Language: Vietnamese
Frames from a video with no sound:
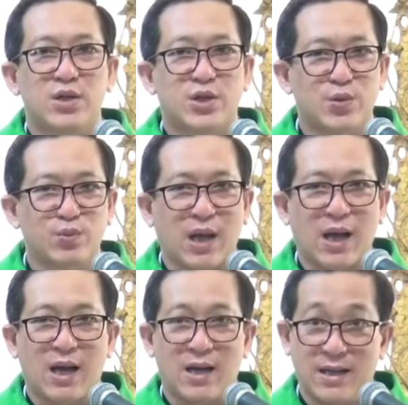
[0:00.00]
chúng
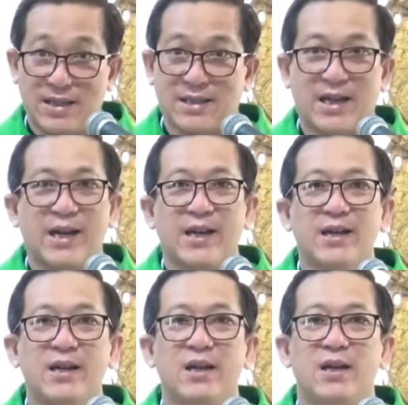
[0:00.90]
ta ích
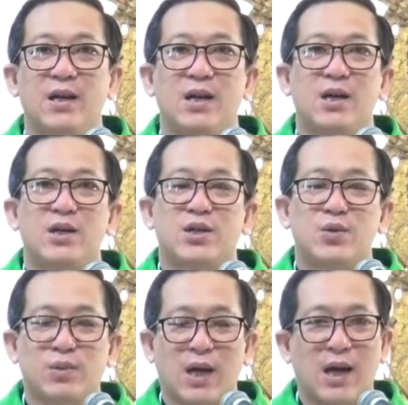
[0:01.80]
kỷ,
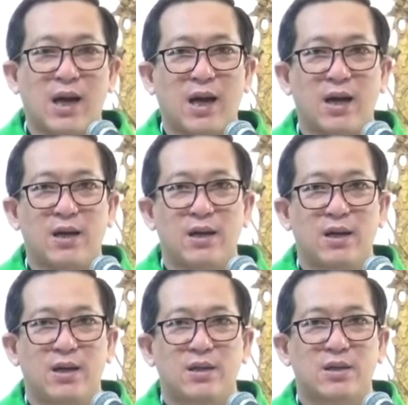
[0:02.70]
chúng ta
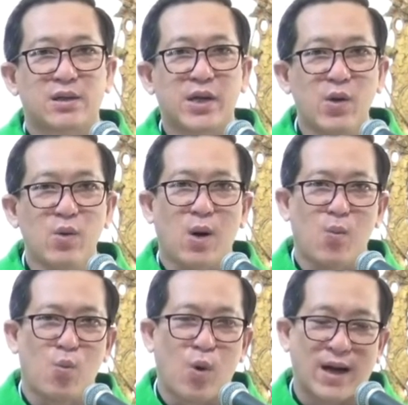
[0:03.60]
thiếu
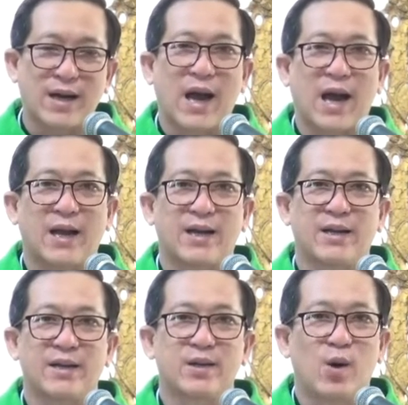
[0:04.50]
lòng quảng
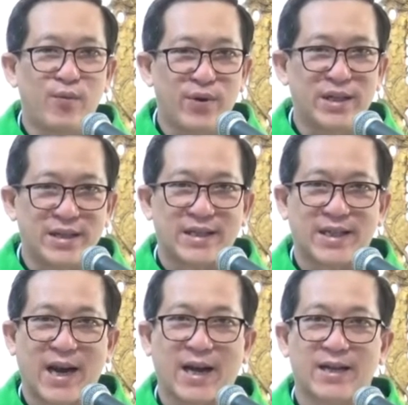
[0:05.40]
đại đối với người
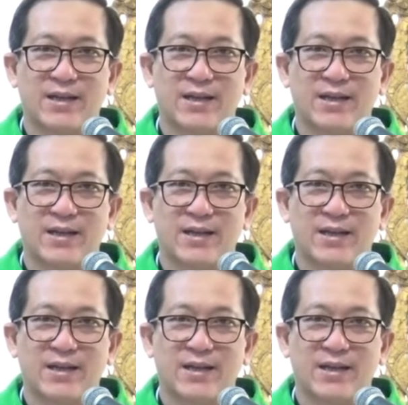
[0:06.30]
khác.